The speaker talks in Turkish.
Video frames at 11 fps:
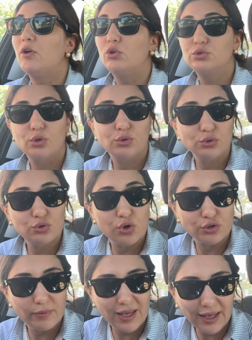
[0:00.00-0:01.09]
O sorunu
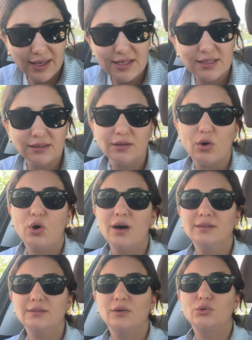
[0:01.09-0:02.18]
çözmeye geçin, o
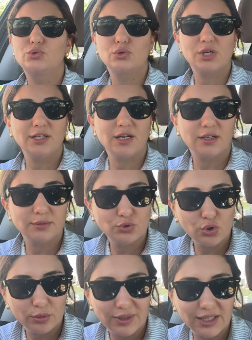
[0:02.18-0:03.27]
an o çocuğa
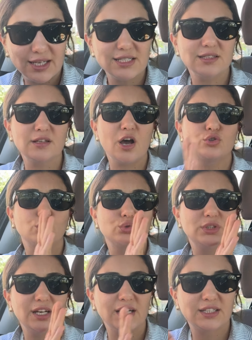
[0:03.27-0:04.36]
yardımcı olmaya geçin daha çok
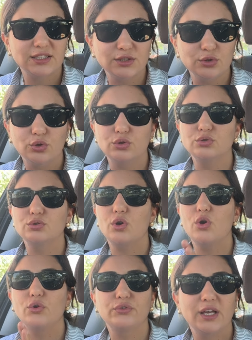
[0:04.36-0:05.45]
üzerine kızıyoruz,
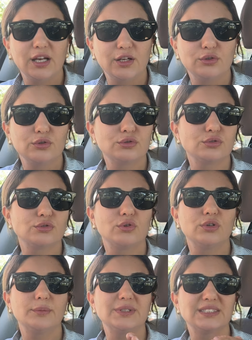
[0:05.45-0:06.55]
öfkeleniyoruz.
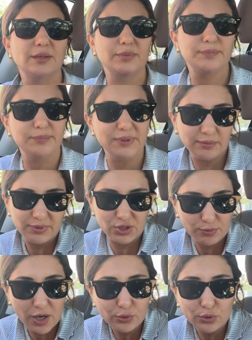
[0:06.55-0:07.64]
Sonra biz de bin bir
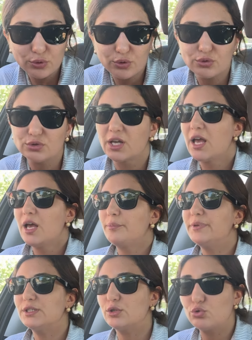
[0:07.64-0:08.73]
pişman oluyoruz.
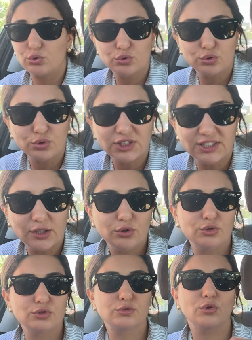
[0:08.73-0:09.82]
Biz de çok üzgün
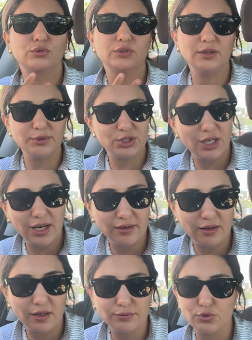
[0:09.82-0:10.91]
hissediyoruz. Onda bir şeyler
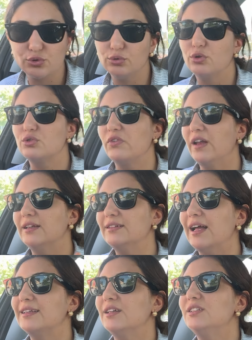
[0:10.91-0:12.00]
yaratmış oluyoruz falan
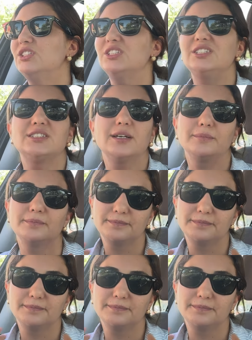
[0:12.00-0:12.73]
derken iş iyice